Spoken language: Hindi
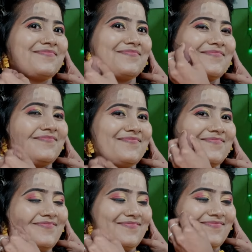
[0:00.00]
करने की भी
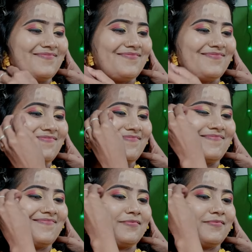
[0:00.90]
ज़रूरत नहीं
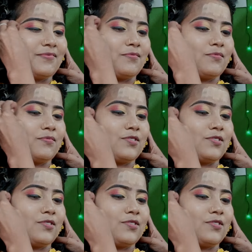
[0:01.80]
है एंड मेरा